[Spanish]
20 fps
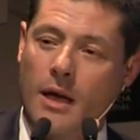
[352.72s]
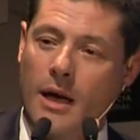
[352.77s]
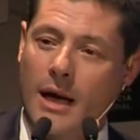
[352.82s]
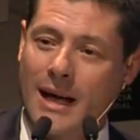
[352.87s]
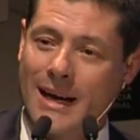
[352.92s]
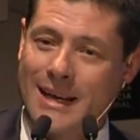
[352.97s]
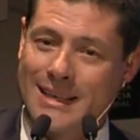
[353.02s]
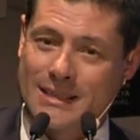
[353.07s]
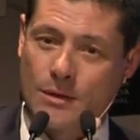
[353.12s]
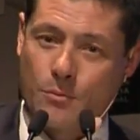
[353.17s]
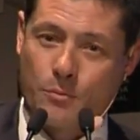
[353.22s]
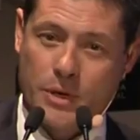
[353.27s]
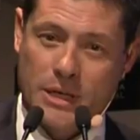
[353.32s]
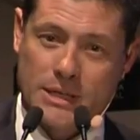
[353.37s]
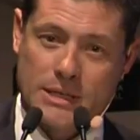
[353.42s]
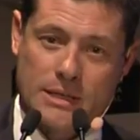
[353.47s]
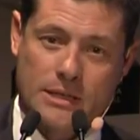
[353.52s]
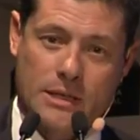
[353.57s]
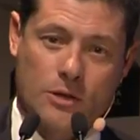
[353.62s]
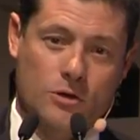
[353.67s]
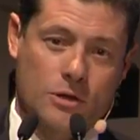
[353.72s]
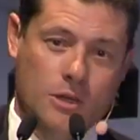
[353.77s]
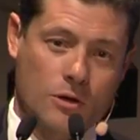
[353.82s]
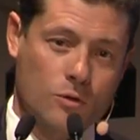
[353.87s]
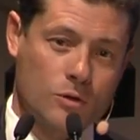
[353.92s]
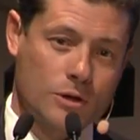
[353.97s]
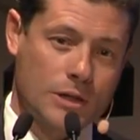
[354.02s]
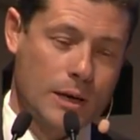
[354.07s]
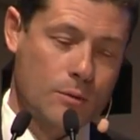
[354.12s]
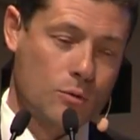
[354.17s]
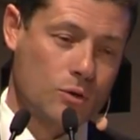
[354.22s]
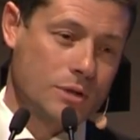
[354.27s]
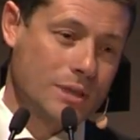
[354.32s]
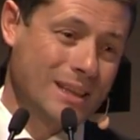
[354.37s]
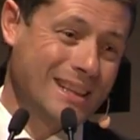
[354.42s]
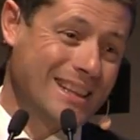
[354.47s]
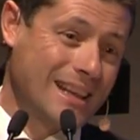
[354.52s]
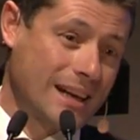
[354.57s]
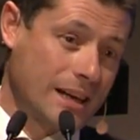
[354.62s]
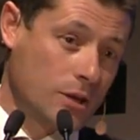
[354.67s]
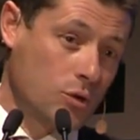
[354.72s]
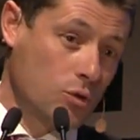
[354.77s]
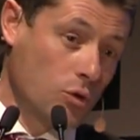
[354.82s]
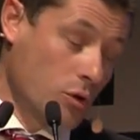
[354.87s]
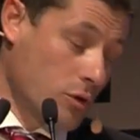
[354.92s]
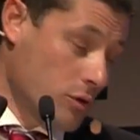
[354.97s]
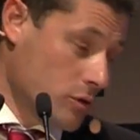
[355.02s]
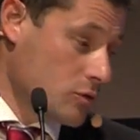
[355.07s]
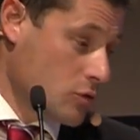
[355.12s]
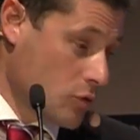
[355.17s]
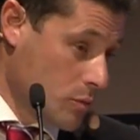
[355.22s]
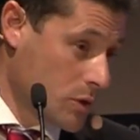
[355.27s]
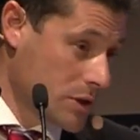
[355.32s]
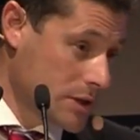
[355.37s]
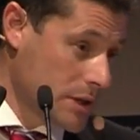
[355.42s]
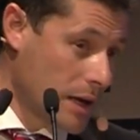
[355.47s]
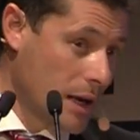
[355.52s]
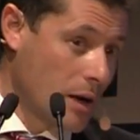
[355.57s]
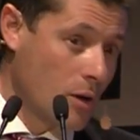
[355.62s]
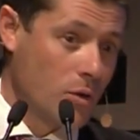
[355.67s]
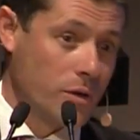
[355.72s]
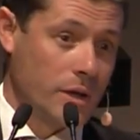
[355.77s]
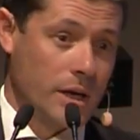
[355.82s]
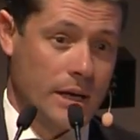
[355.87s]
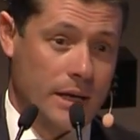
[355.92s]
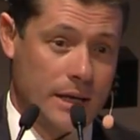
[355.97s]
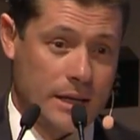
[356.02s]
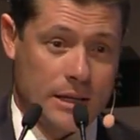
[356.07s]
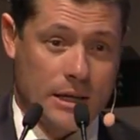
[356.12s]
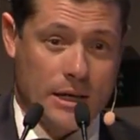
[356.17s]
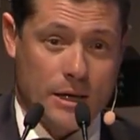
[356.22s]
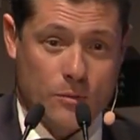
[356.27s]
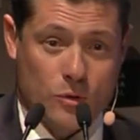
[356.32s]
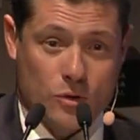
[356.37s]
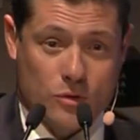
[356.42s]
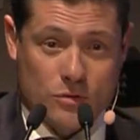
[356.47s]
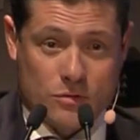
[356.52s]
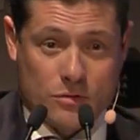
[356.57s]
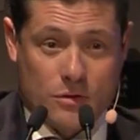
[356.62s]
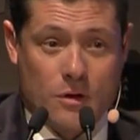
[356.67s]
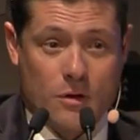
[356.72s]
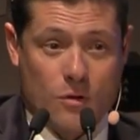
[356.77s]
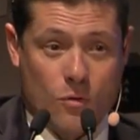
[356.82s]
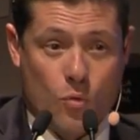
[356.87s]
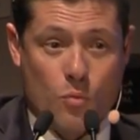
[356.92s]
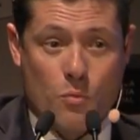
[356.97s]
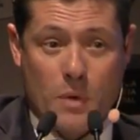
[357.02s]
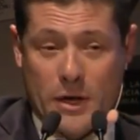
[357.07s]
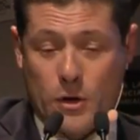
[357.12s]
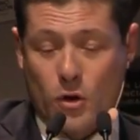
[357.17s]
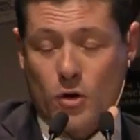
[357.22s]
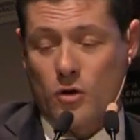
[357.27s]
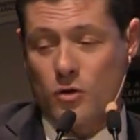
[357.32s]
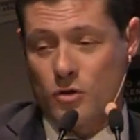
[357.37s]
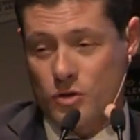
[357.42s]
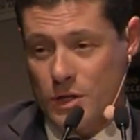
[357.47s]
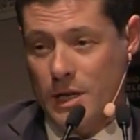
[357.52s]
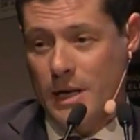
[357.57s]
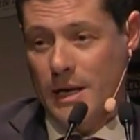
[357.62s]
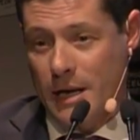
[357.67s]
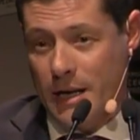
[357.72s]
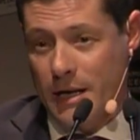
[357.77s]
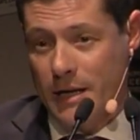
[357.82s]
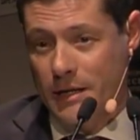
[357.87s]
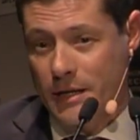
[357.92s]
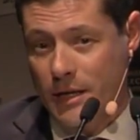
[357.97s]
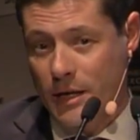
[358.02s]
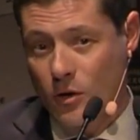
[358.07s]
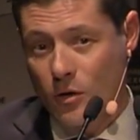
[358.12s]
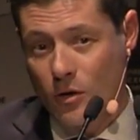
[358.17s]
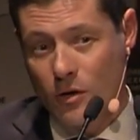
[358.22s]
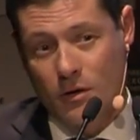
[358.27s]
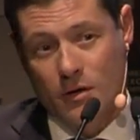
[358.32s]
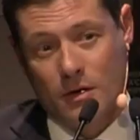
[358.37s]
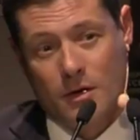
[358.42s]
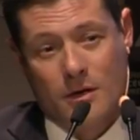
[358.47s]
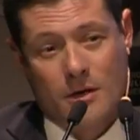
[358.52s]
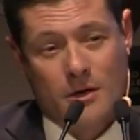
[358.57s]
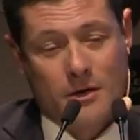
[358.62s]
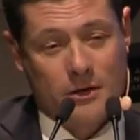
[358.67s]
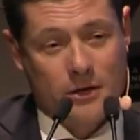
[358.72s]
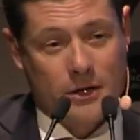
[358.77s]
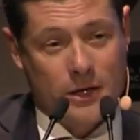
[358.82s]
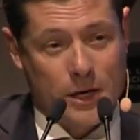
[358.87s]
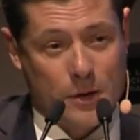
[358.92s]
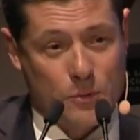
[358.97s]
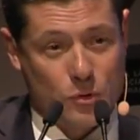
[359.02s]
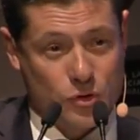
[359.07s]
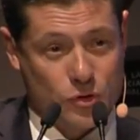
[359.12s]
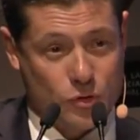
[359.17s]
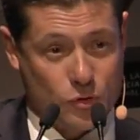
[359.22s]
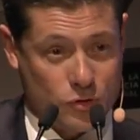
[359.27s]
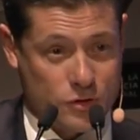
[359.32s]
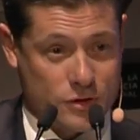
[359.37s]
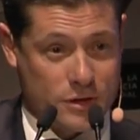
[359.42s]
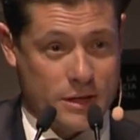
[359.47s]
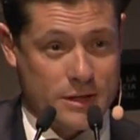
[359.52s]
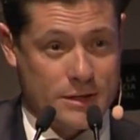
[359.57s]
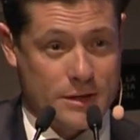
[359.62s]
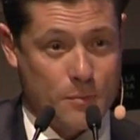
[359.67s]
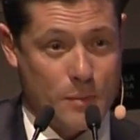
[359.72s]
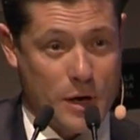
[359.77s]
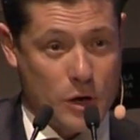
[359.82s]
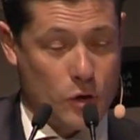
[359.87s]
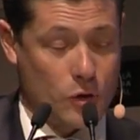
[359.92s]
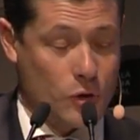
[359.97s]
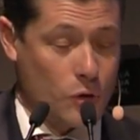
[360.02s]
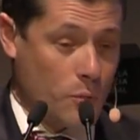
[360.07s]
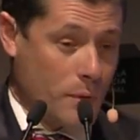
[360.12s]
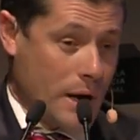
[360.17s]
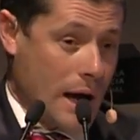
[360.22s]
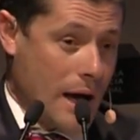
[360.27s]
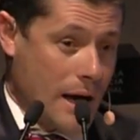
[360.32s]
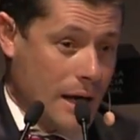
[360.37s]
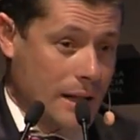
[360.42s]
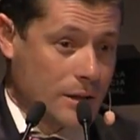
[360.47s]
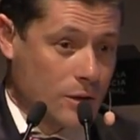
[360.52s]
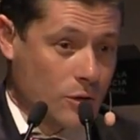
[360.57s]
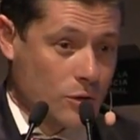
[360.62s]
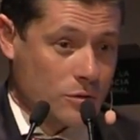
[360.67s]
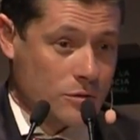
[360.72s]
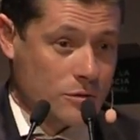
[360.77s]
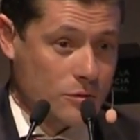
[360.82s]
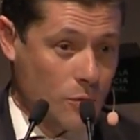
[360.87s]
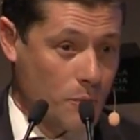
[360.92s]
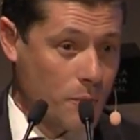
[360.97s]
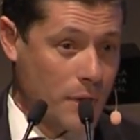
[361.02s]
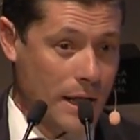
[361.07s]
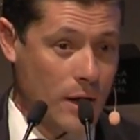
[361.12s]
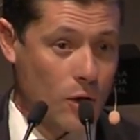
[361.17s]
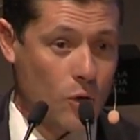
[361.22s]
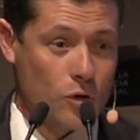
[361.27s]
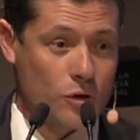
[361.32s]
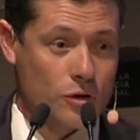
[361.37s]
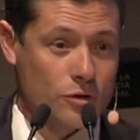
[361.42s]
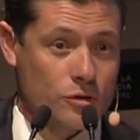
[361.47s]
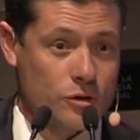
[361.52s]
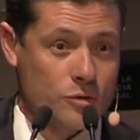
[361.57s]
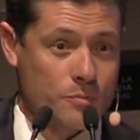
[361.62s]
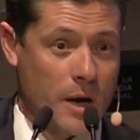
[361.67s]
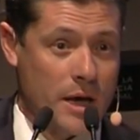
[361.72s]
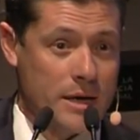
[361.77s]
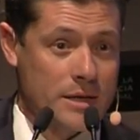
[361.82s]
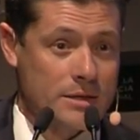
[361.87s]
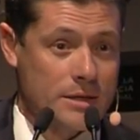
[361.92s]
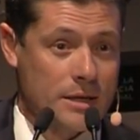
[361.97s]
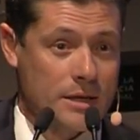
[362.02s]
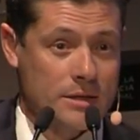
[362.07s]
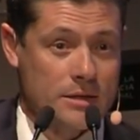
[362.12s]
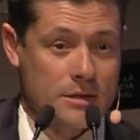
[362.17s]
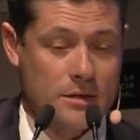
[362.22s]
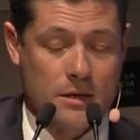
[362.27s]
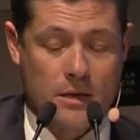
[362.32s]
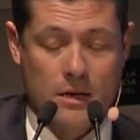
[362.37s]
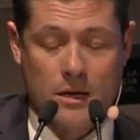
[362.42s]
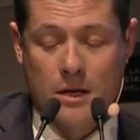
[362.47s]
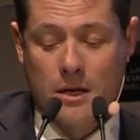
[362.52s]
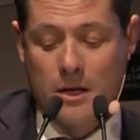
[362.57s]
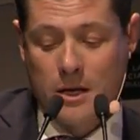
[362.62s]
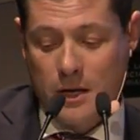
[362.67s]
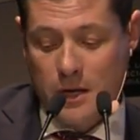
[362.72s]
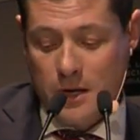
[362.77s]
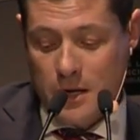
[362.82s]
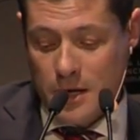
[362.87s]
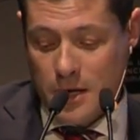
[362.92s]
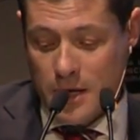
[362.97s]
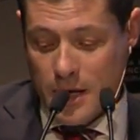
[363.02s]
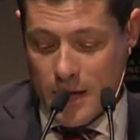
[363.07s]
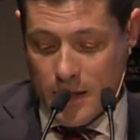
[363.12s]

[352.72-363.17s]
a las empresas que nos encontramos en territorios como es Aragón, en el que tenemos un mayor coste energético, tenemos costes de mano de obra altos comparado con otros países y